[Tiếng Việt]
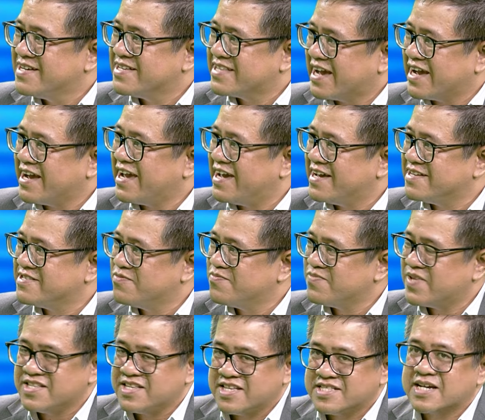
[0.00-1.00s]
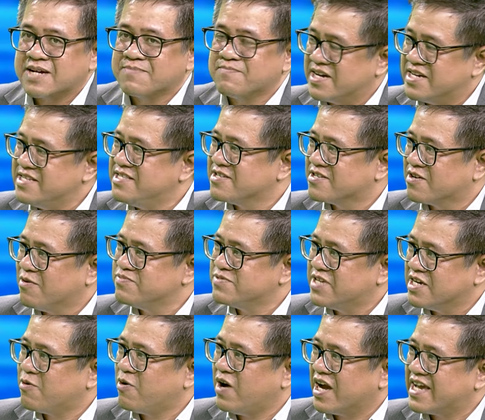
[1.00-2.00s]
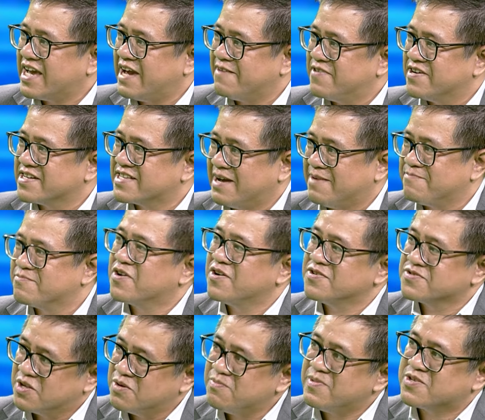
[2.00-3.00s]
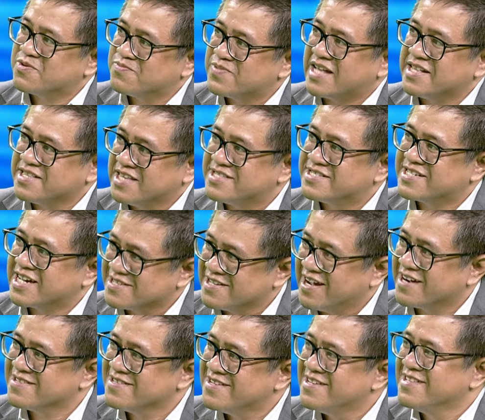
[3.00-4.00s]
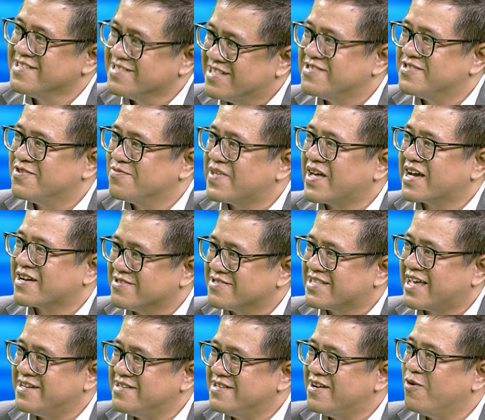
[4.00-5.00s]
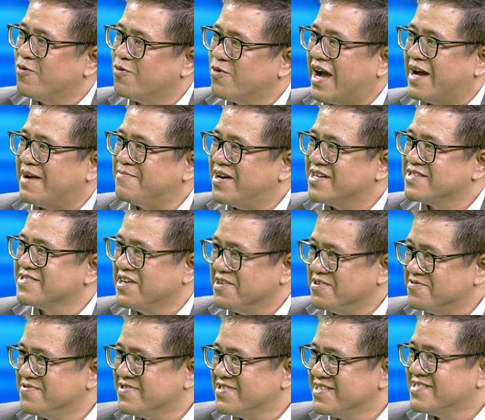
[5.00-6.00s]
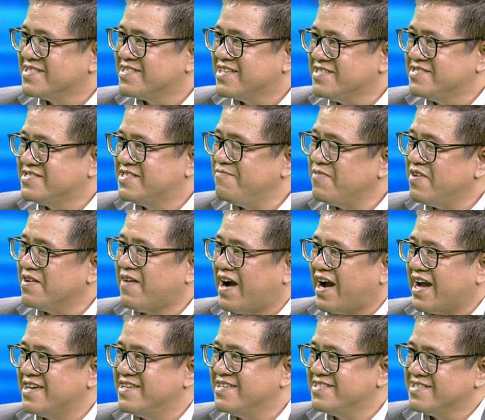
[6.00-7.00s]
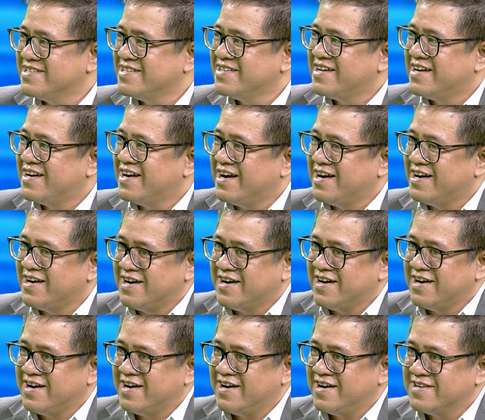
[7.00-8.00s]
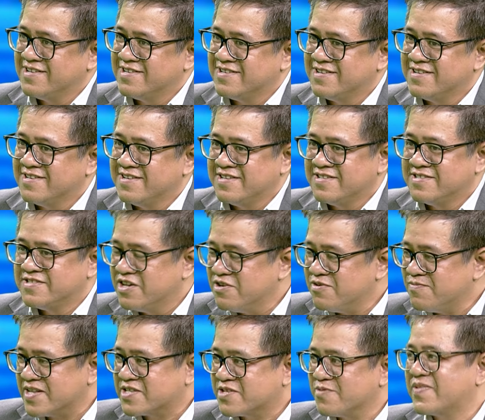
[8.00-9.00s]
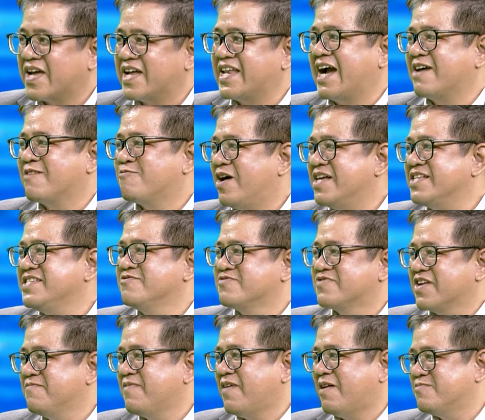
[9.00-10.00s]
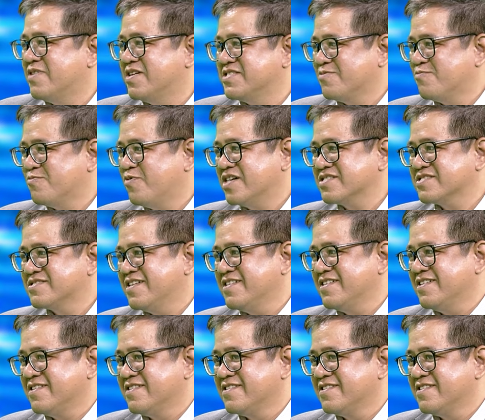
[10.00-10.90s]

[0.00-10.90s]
Chẳng hạn chúng ta nhìn sang Mỹ thì cũng chỉ khoảng 2%. Còn nếu mà chúng ta nhìn sang Nhật thì chúng ta còn thấy nó u ám hơn nhiều thì chính vì vậy à, nếu mà chúng ta đặt quá nhiều kỳ vọng vào Trung Quốc thì